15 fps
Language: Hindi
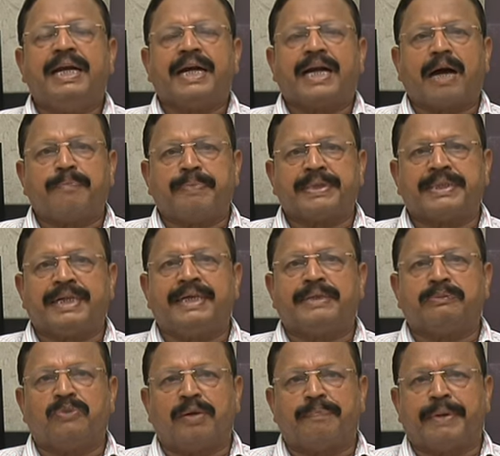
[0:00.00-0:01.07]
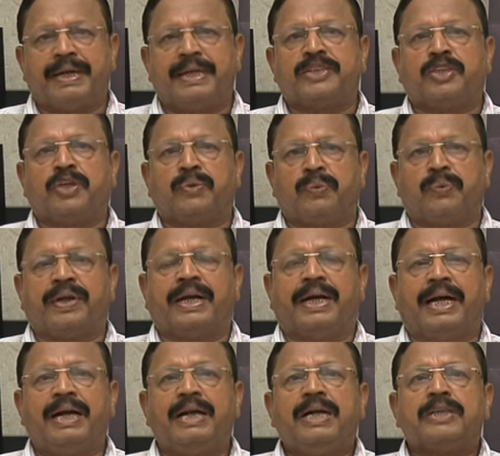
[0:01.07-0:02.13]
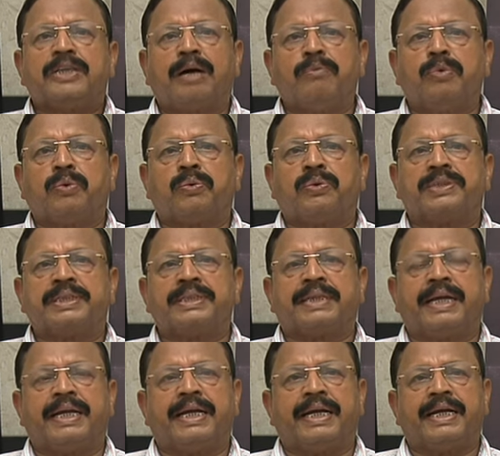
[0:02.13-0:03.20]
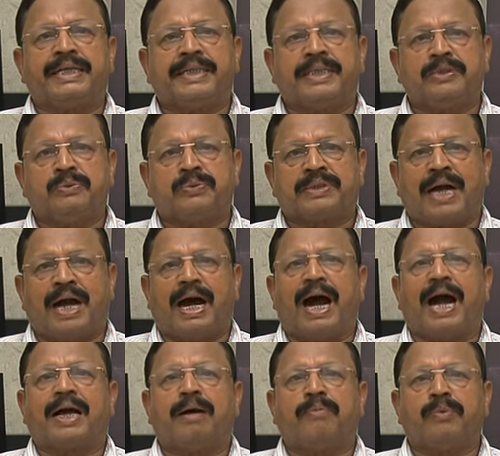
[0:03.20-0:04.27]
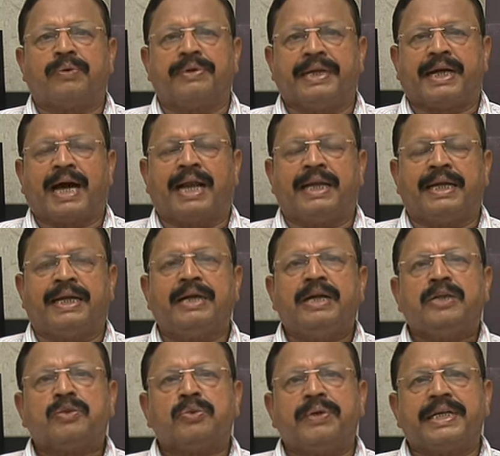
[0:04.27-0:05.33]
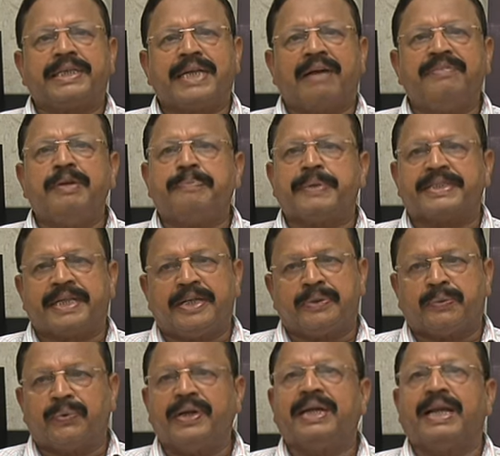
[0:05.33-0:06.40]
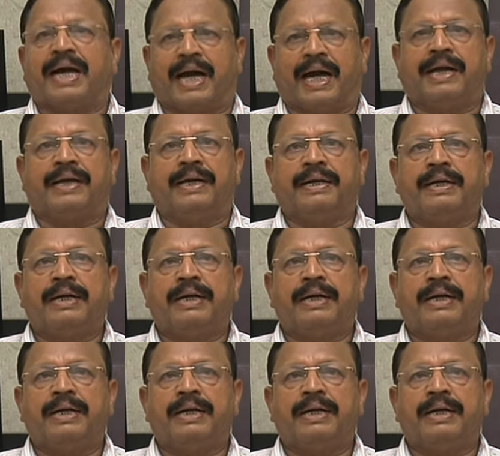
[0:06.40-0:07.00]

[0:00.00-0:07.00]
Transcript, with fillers: का पेशेंट वह पहले से नोन है तो हम लोग कोशिश करेंगे कि यदि उसका आँख हम लोग निकालें तो एच पेशेंट को ही लगाएँ